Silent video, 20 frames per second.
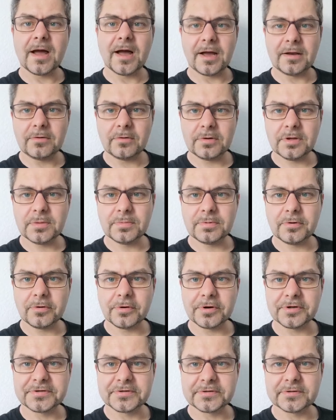Hallo liebe
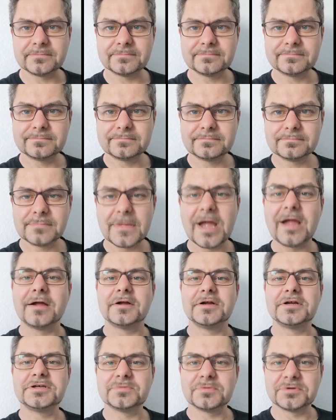Leute,
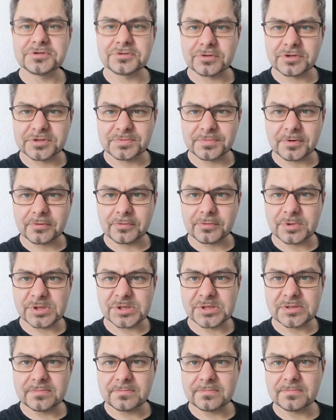ich möchte euch
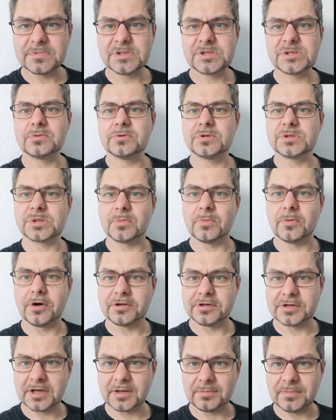begrüßen zu unserem
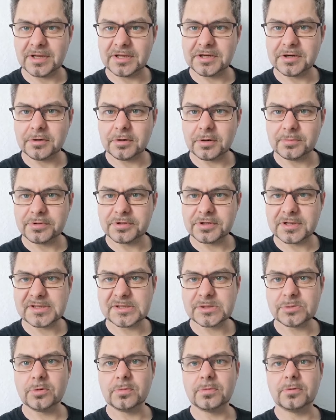heutigen
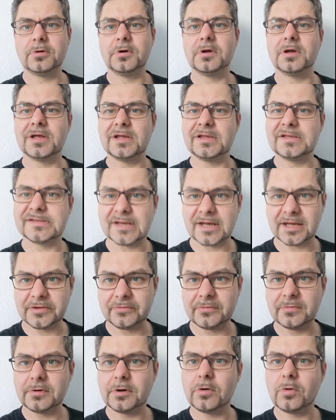Medienkompetenzübung in
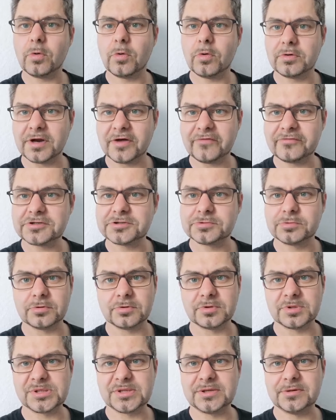Sachen
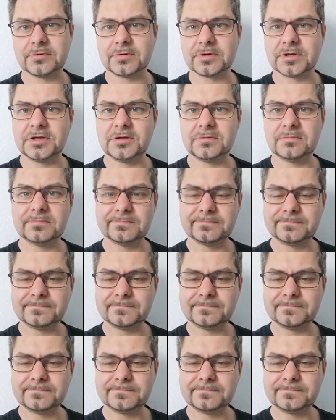Corona-Verschwörungstheorien.